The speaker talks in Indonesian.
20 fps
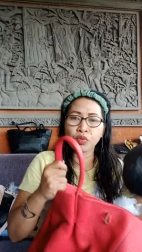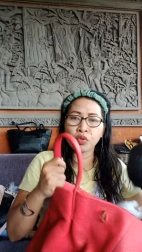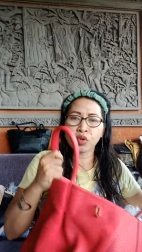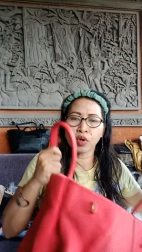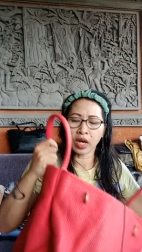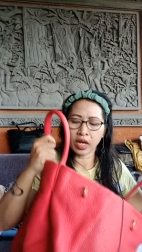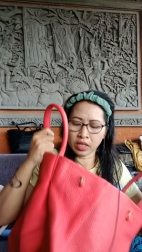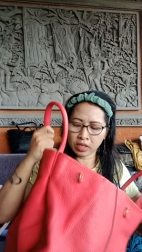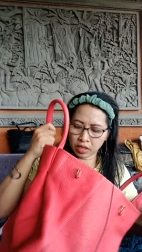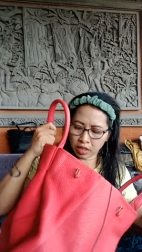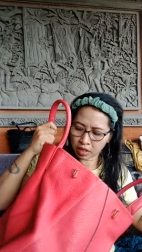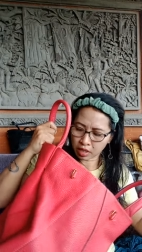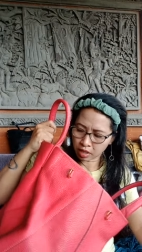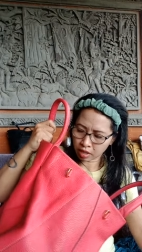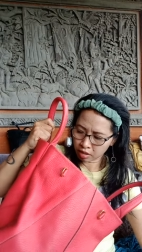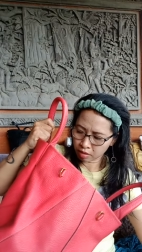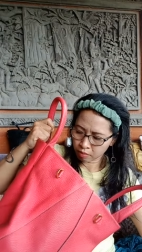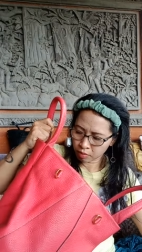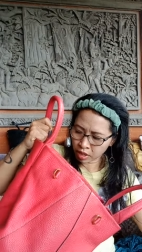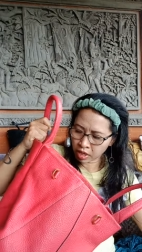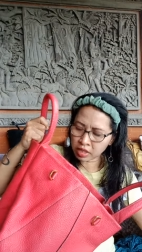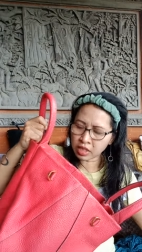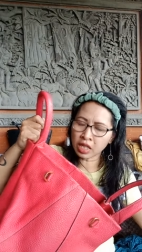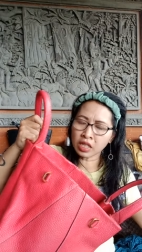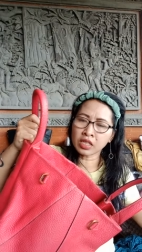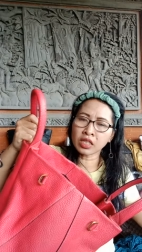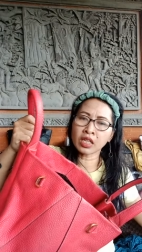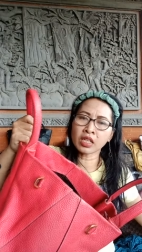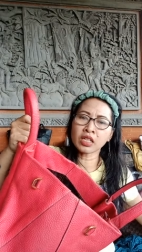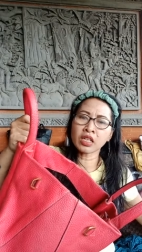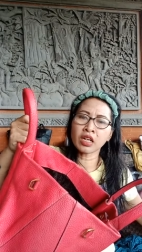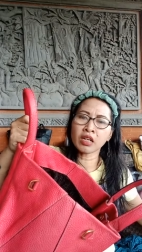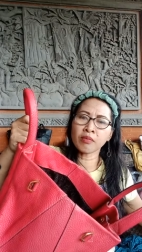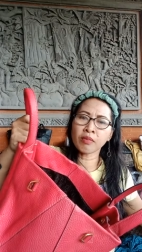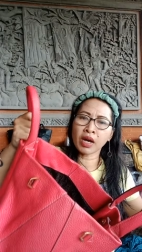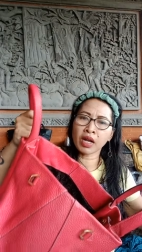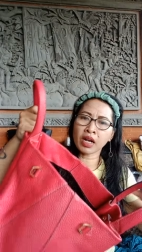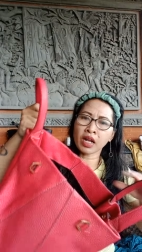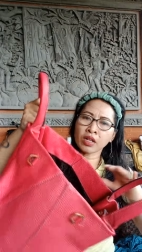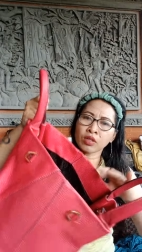aja kak biasanya ini
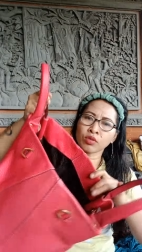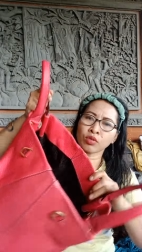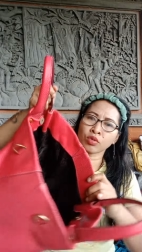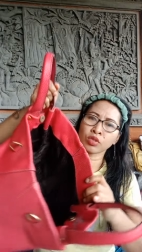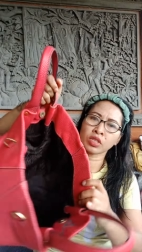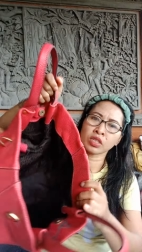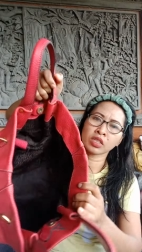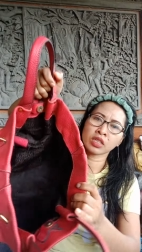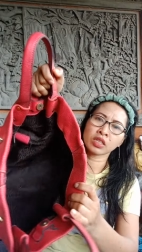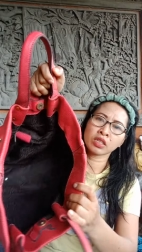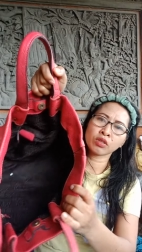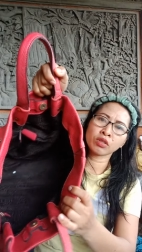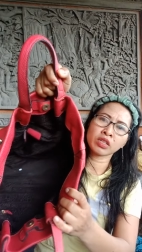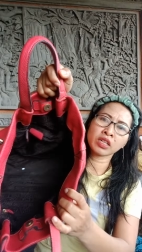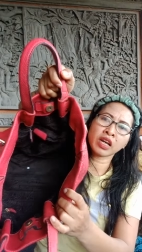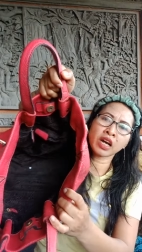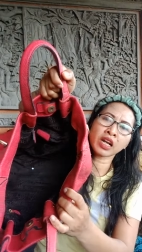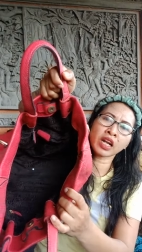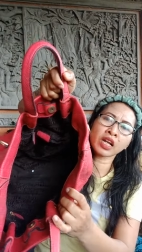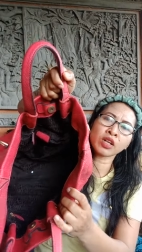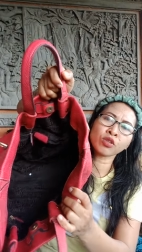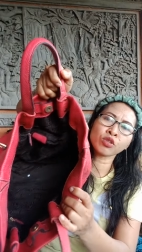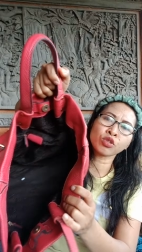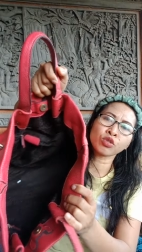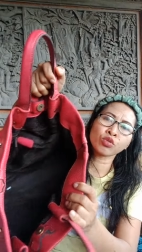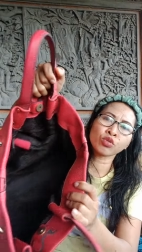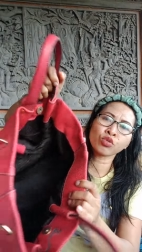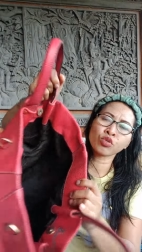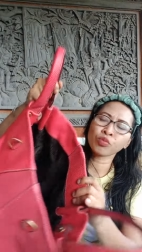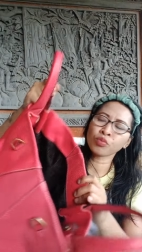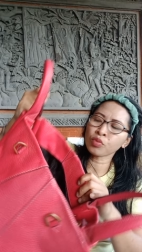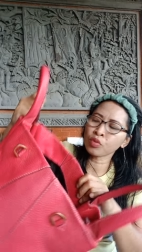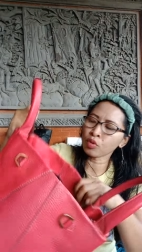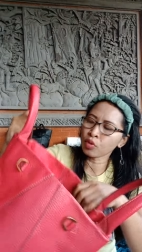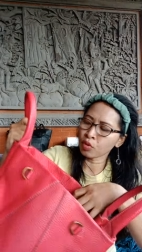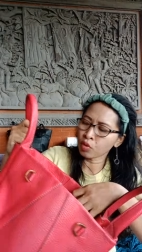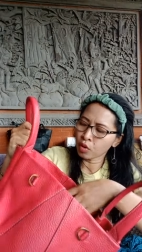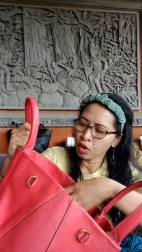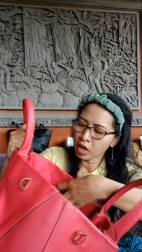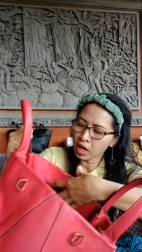500 nih 370
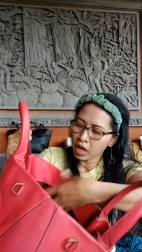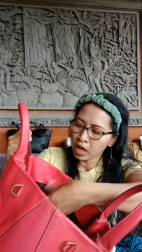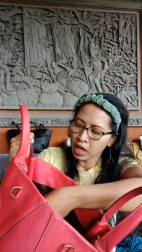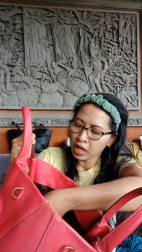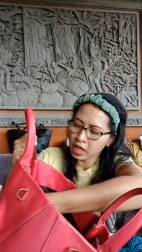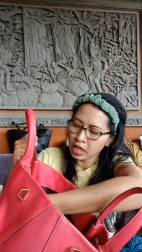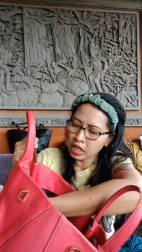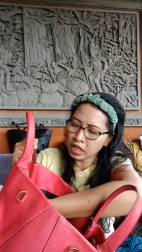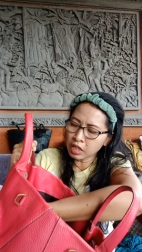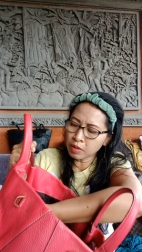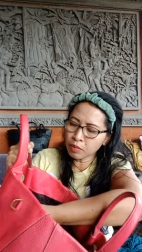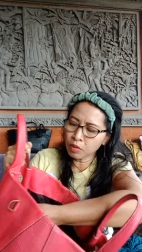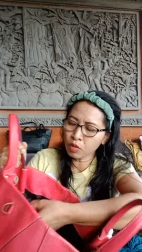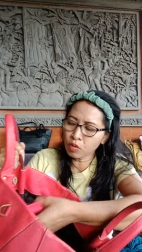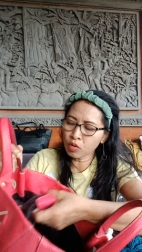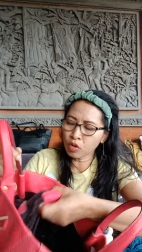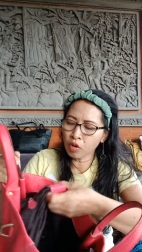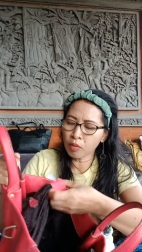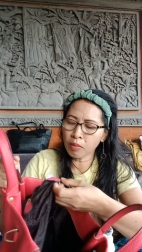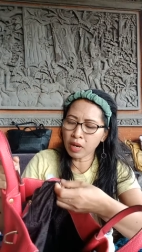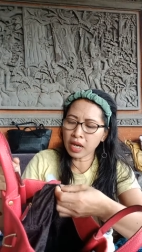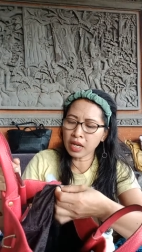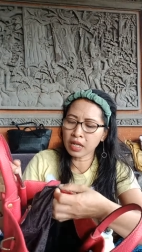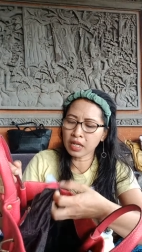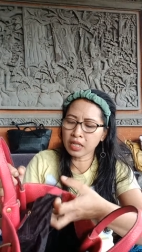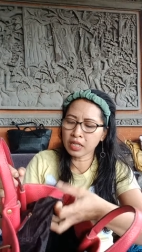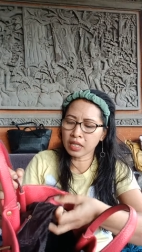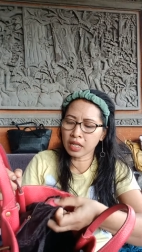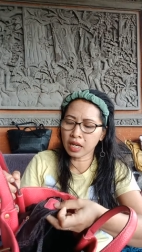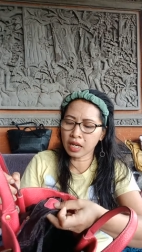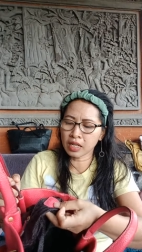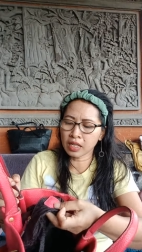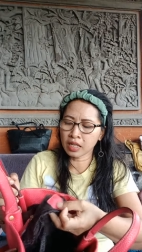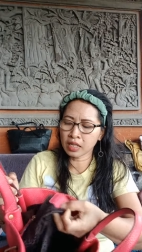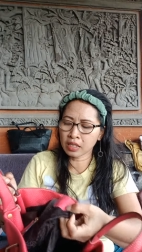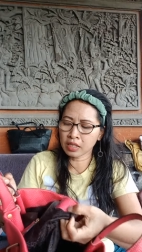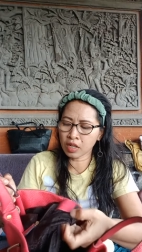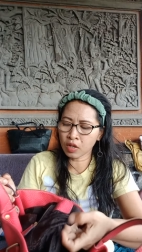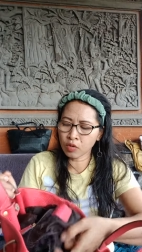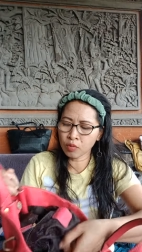ini Bruno Magli kak
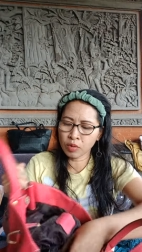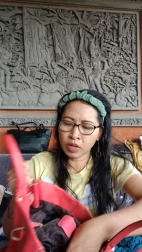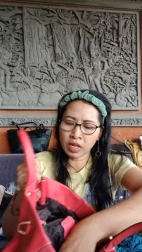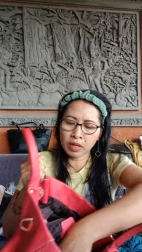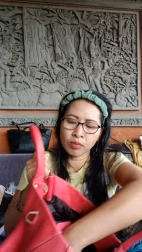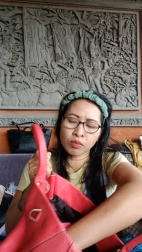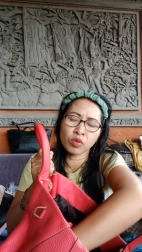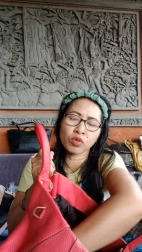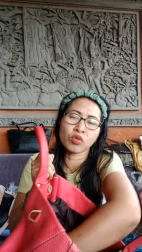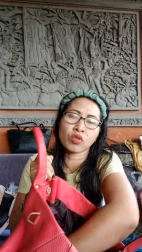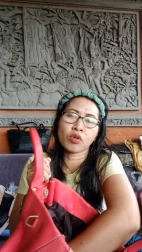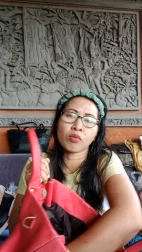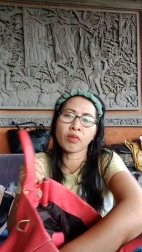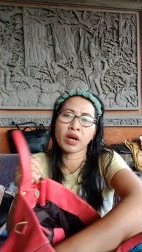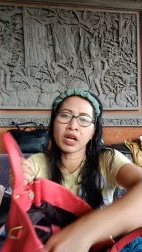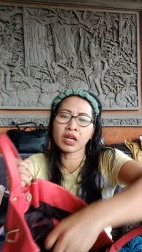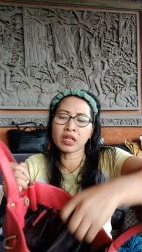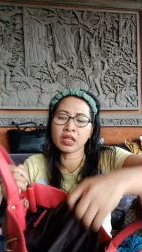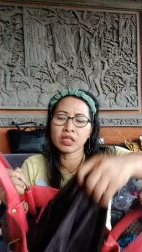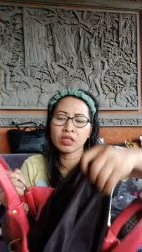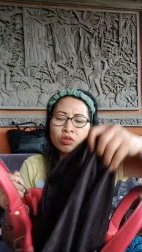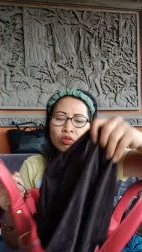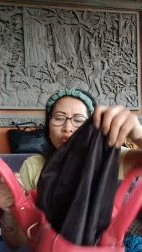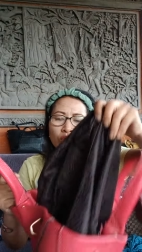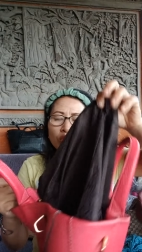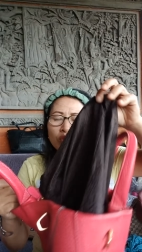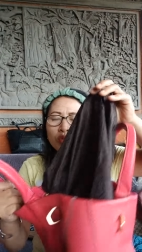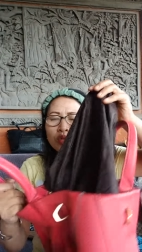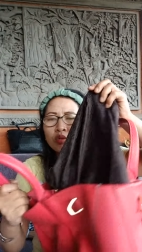yang tahu brand Bruno Magli tuh